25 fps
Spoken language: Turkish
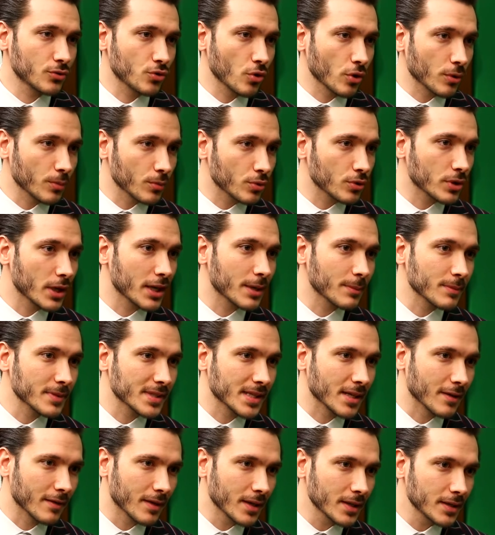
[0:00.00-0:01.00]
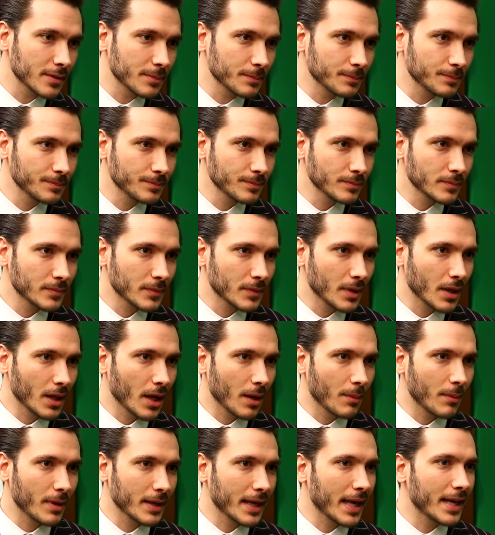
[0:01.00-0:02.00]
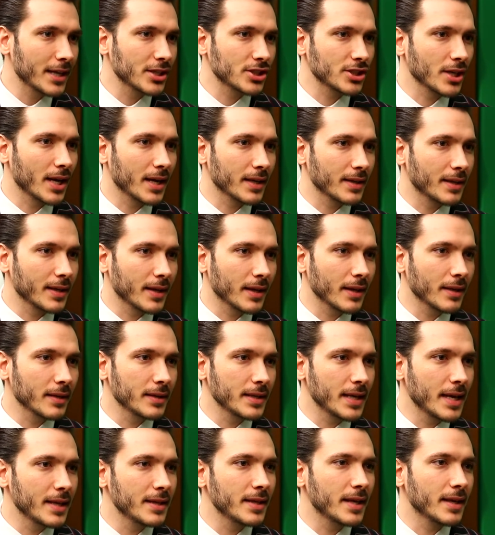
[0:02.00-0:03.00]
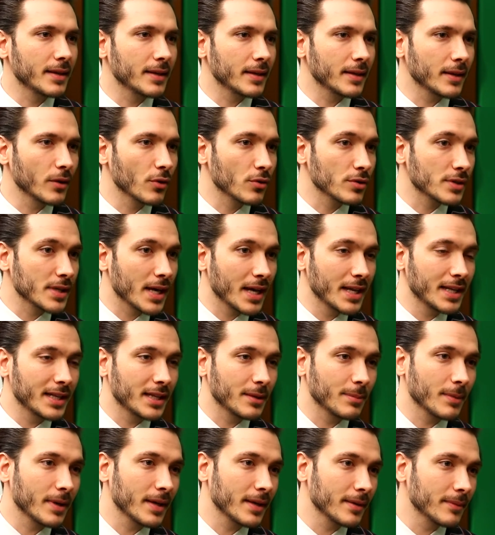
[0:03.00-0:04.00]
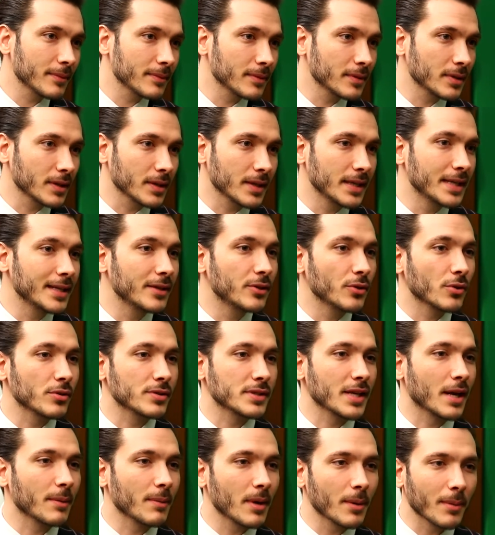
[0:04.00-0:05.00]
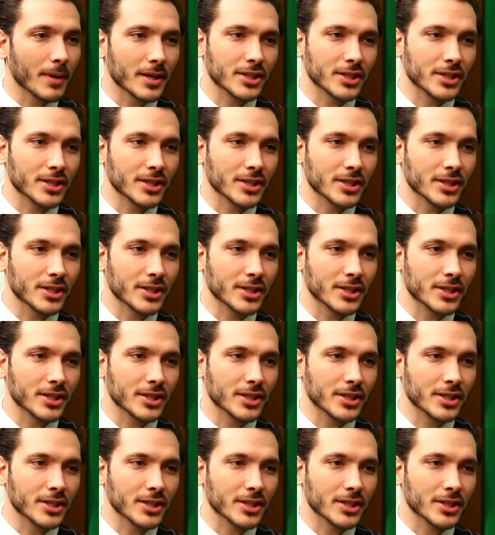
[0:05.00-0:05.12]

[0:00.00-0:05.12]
çok müşterimiz de var. Ama gençlerde yeni yeni özel dikme ilgi göstermeye